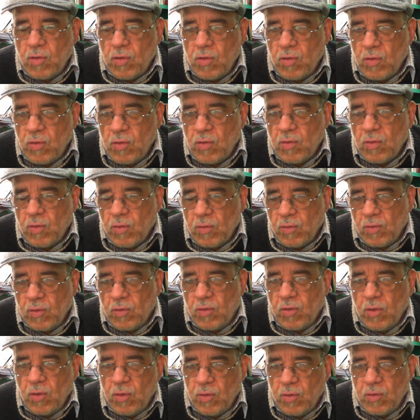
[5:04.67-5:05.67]
con,
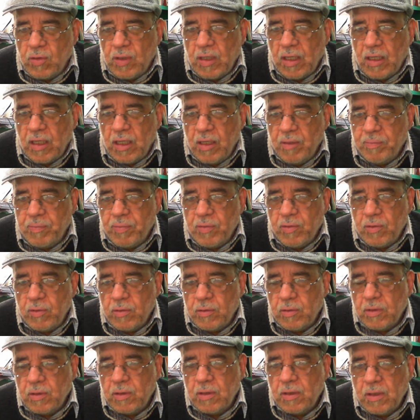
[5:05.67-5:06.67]
con un equipo
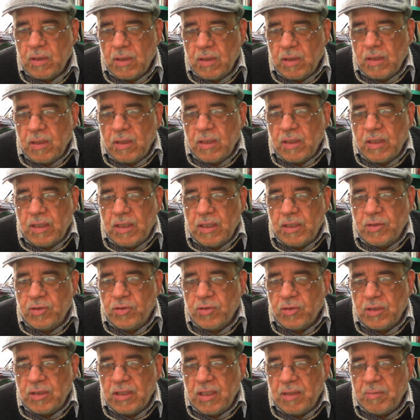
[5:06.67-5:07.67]
que
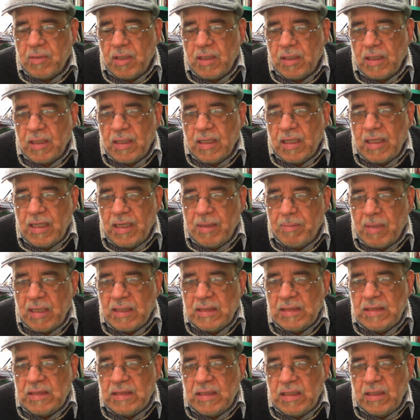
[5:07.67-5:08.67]
yo llamaría de
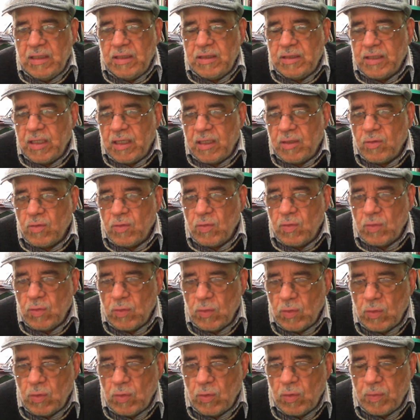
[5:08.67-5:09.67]
mantilla,
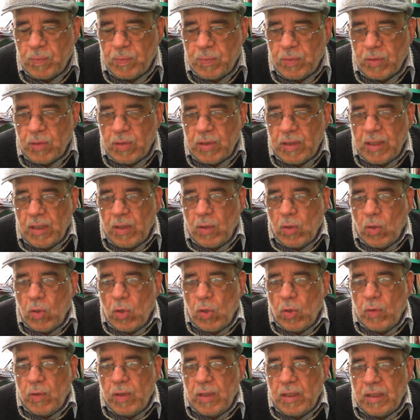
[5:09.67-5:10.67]
un grupo de
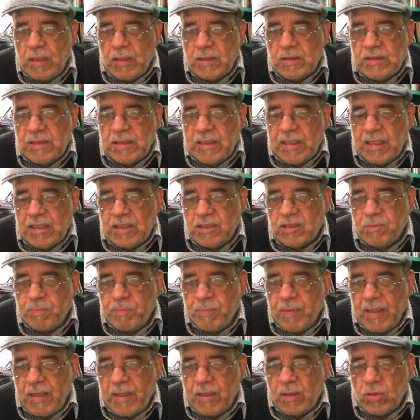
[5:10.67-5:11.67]
jóvenes
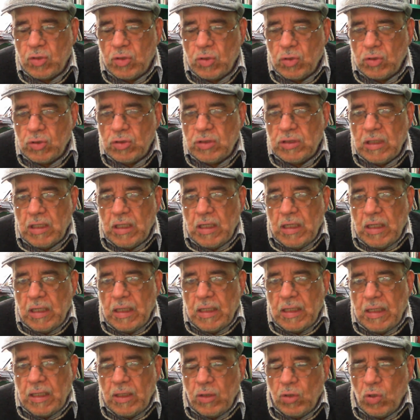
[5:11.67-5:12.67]
inexpertos
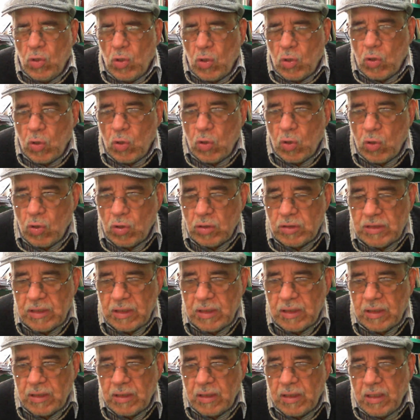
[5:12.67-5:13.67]
que no
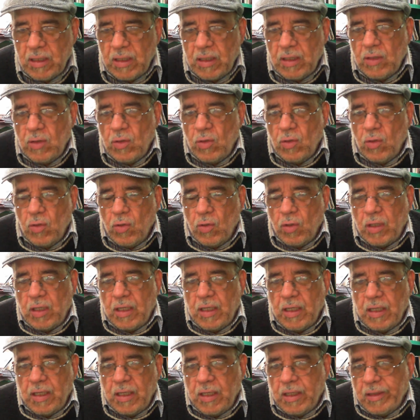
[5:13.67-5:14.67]
conocen lo
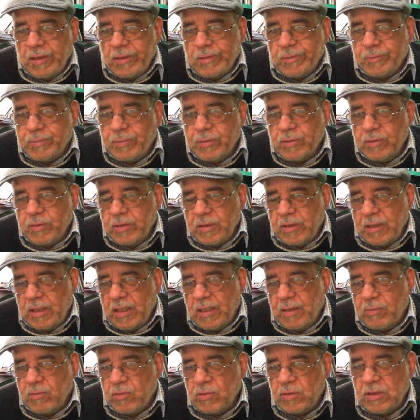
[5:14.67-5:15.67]
que
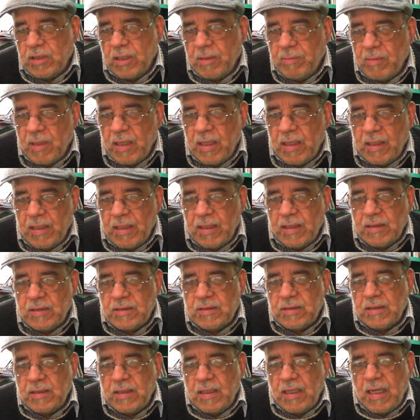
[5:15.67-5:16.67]
podríamos llamar
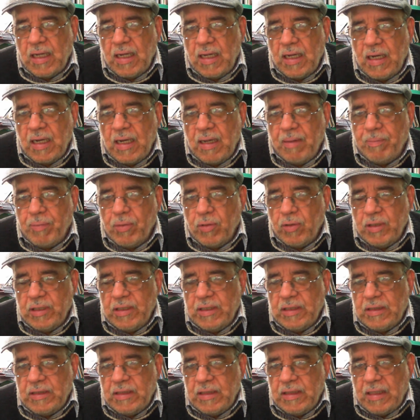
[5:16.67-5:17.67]
es la,
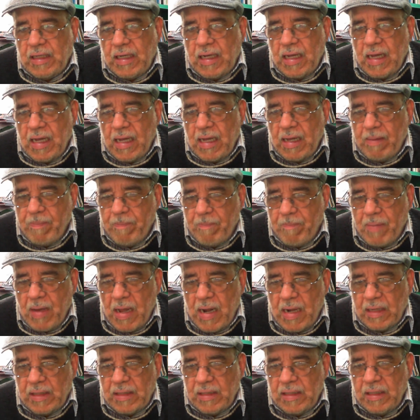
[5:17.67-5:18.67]
política
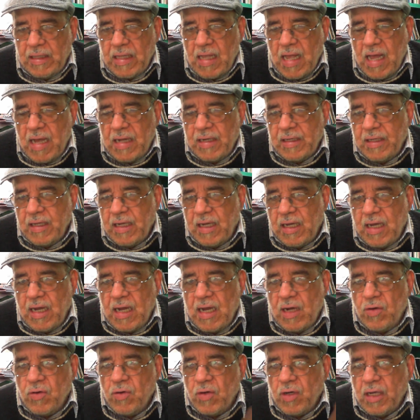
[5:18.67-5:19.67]
partidaria,
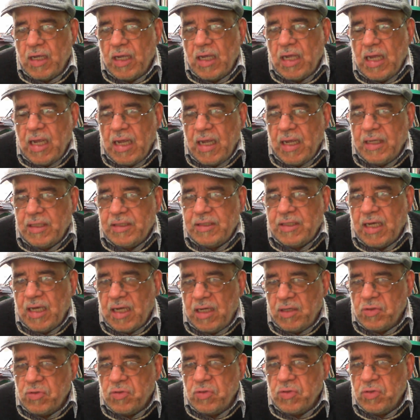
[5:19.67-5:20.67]
aunque ya
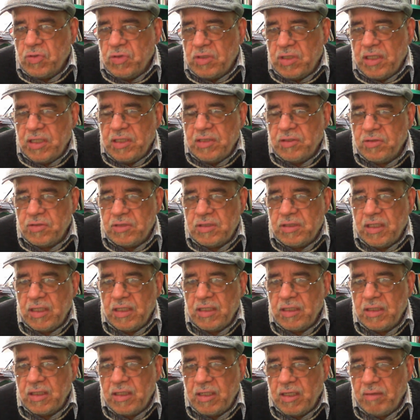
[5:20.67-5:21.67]
algunos de ellos
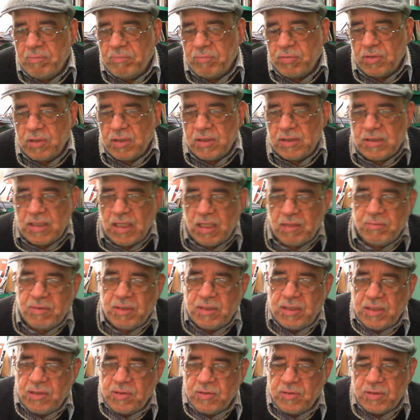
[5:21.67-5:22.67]
tienen tiempo de estar
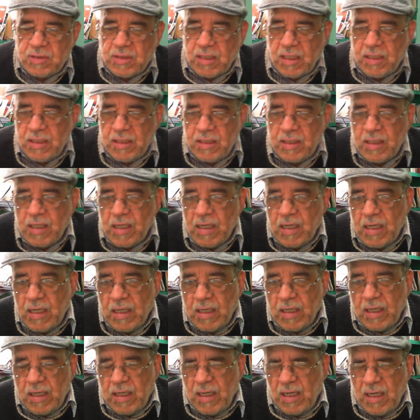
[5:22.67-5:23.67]
metidos ahí
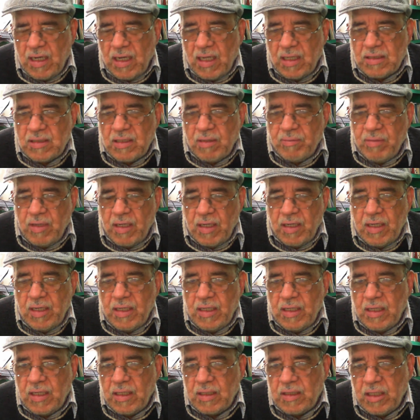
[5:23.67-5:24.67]
en la Asamblea
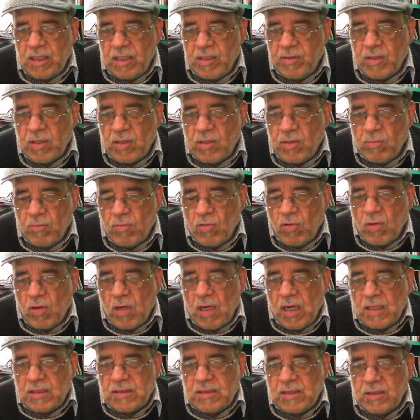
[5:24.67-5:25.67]
Legislativa
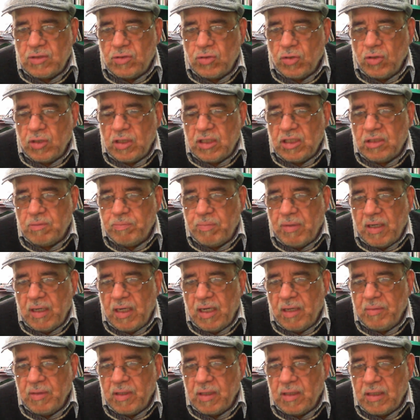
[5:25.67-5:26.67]
como asesores
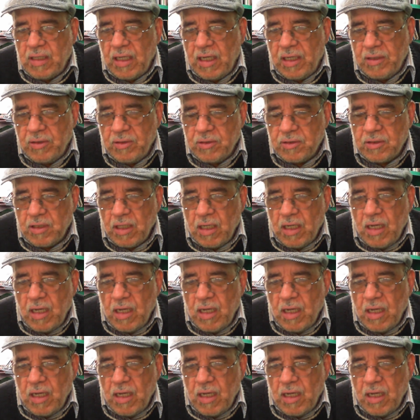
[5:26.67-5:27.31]
parlamentarios.